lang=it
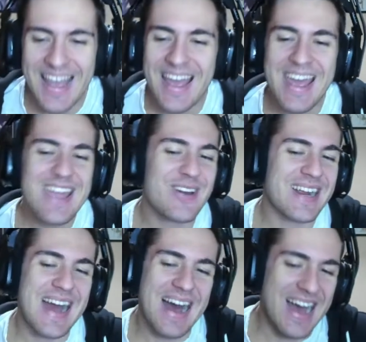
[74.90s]
E io,
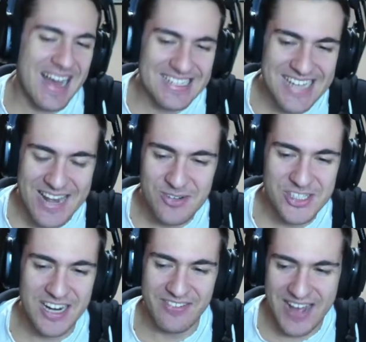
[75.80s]
regà, cioè, non
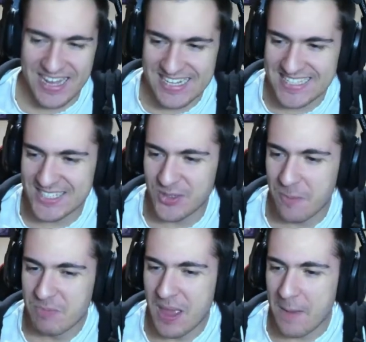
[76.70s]
ce la fa. Nel
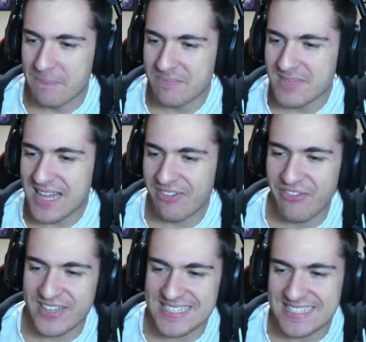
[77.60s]
senso, mi dà
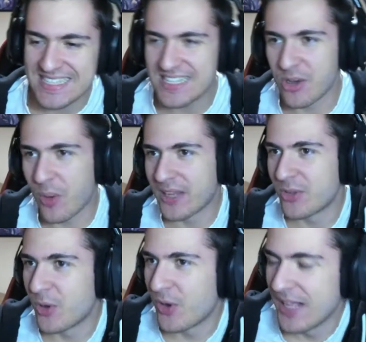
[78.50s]
fastidio
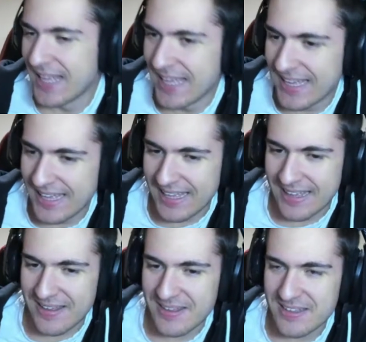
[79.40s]
quando...
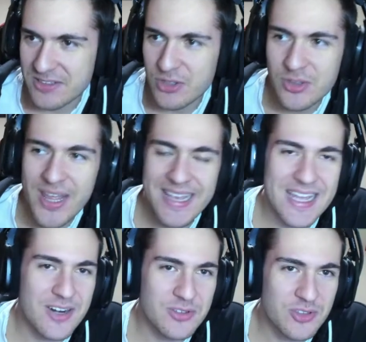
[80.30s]
Eh, non è
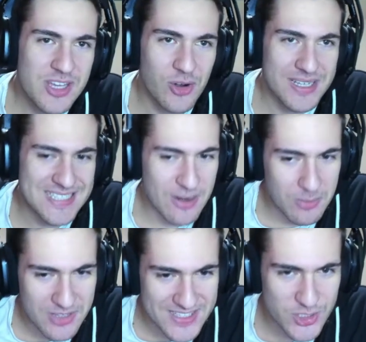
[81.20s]
che... Non dico che sia una
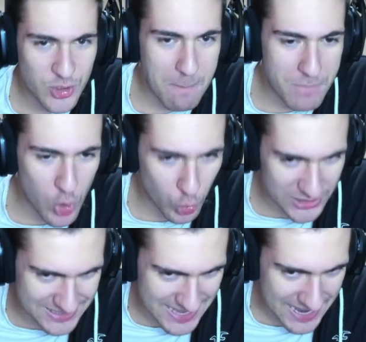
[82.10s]
motivazione
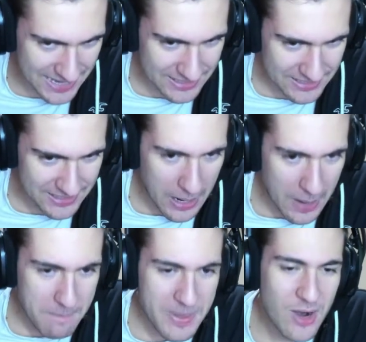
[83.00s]
brutta,
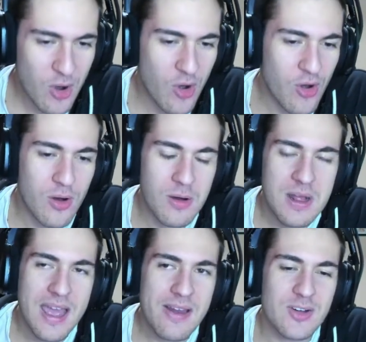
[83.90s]
però
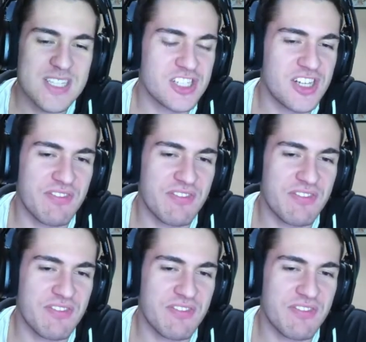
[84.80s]
è una cosa già